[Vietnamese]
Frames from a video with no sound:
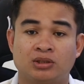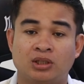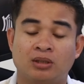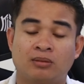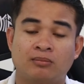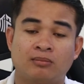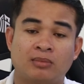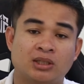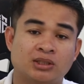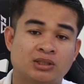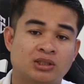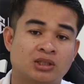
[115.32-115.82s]

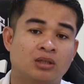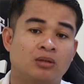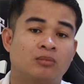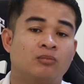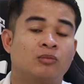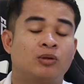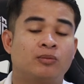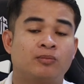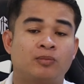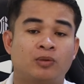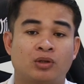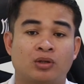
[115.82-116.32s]
chẳng bà sao
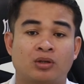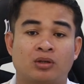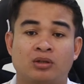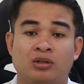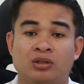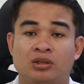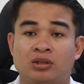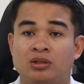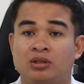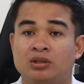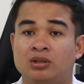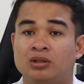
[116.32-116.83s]
bóng bóng nó
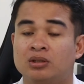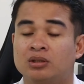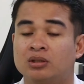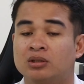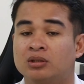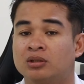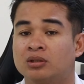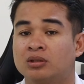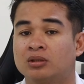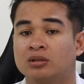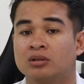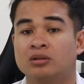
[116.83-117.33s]
này
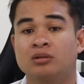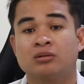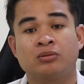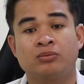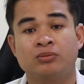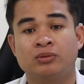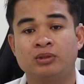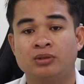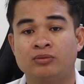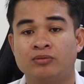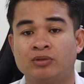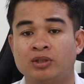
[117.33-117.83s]

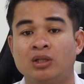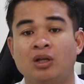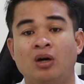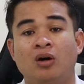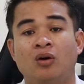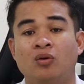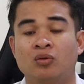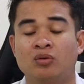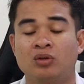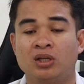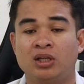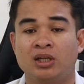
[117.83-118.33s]
thưa
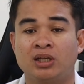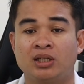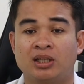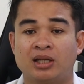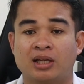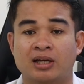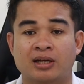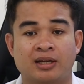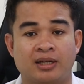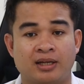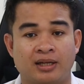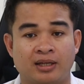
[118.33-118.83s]
video lên
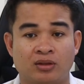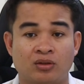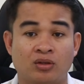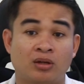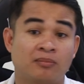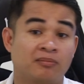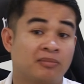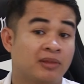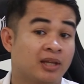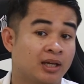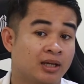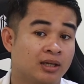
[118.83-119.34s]
lại cái này
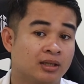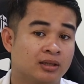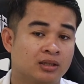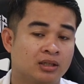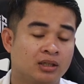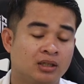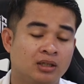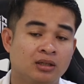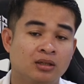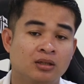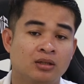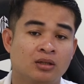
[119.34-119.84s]
thông ra
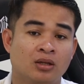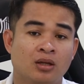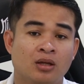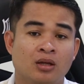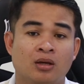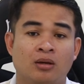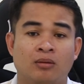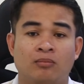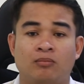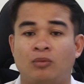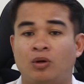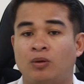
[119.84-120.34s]
thế
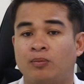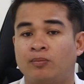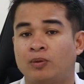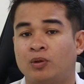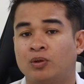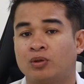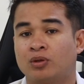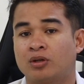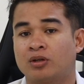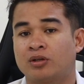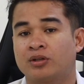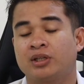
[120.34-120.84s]
bóng
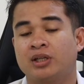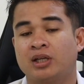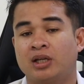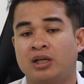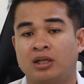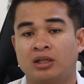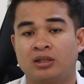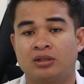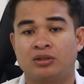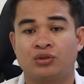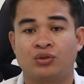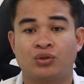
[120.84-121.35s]
bóng nó này
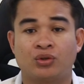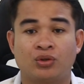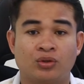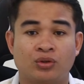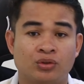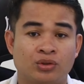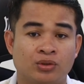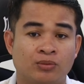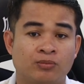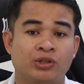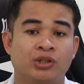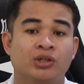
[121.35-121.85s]
ai
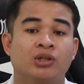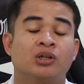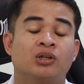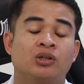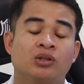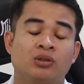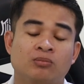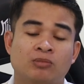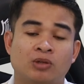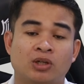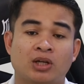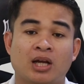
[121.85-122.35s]
do chùm riêng ấy
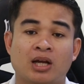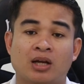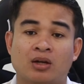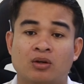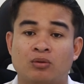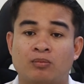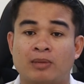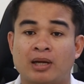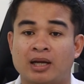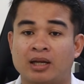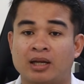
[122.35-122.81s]
một đạn của